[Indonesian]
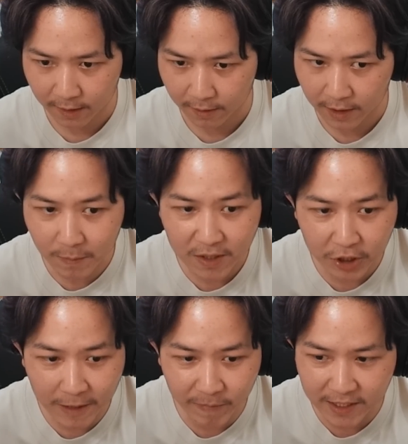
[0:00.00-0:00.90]
Ini
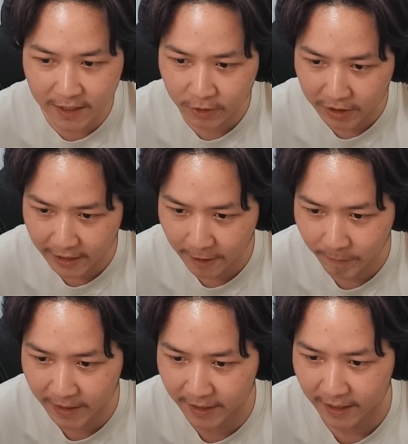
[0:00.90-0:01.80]
maksudnya apa sih guys konten
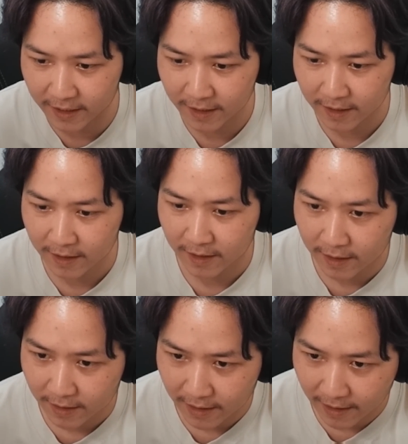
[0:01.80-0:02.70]
kapan ini ya?
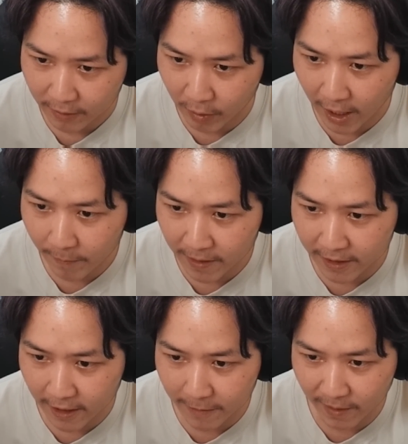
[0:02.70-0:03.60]
Udah lama
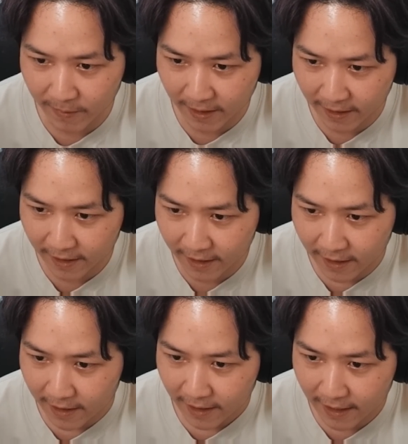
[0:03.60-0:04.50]
kita gak mabar ya kayak
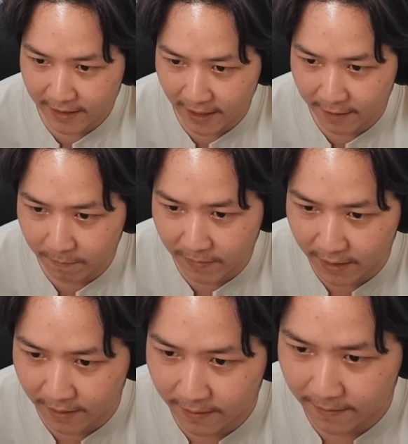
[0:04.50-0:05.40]
Kak
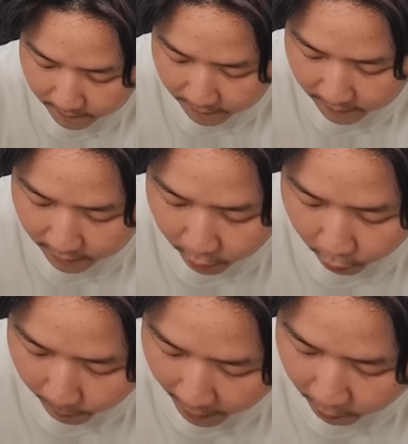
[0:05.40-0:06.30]
Charmin.
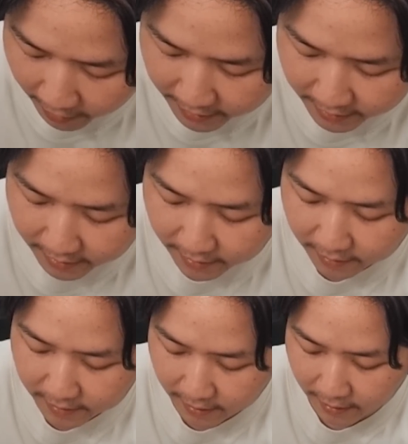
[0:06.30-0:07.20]
Lupa gue guys
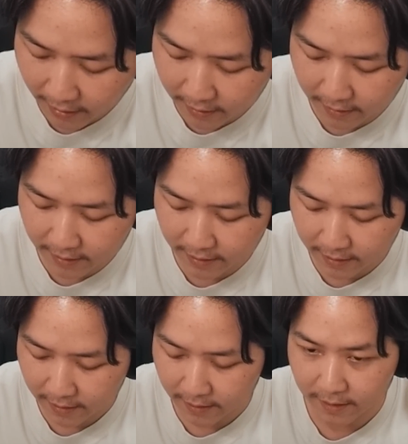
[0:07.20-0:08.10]
ceritanya
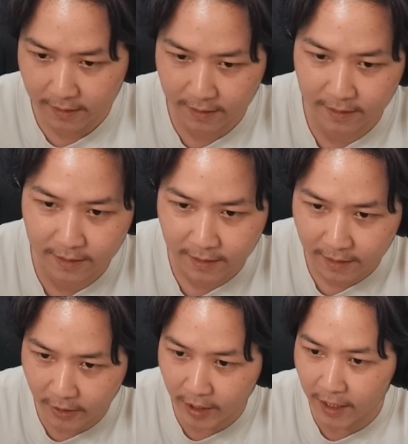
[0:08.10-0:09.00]
guys.
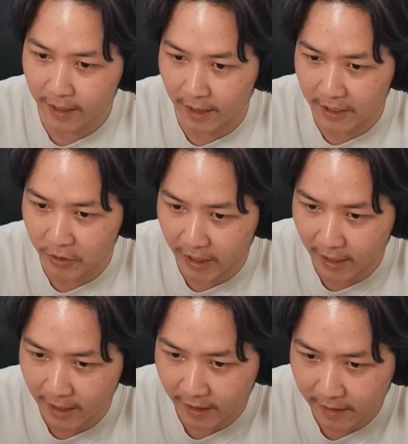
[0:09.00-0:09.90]
Ya udahlah kita lanjut aja
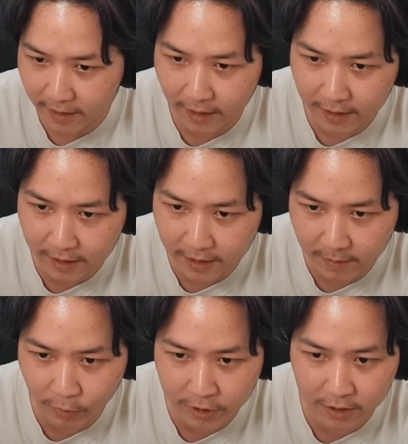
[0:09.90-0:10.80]
lah. Nanti jadi
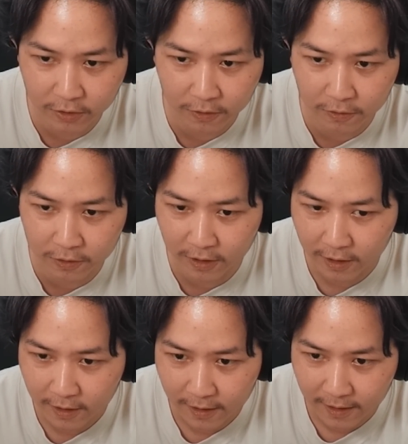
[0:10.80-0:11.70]
bocil jodoh cok.
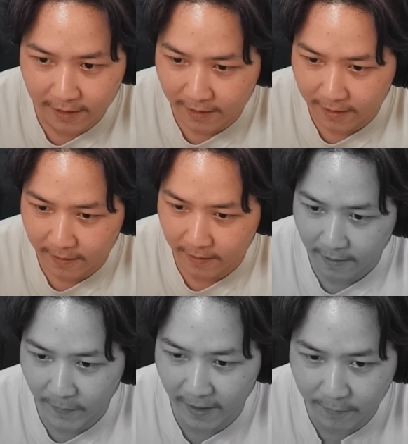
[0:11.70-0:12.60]

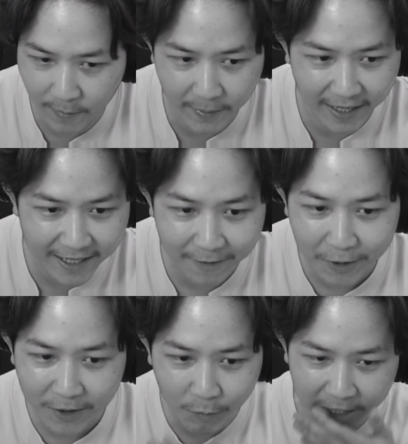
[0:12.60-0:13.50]
kapan mabar lagi kami
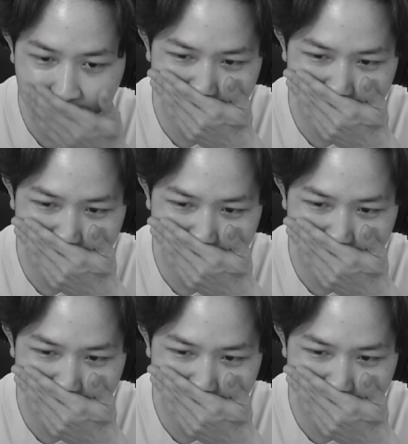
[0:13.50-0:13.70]
lo boleh.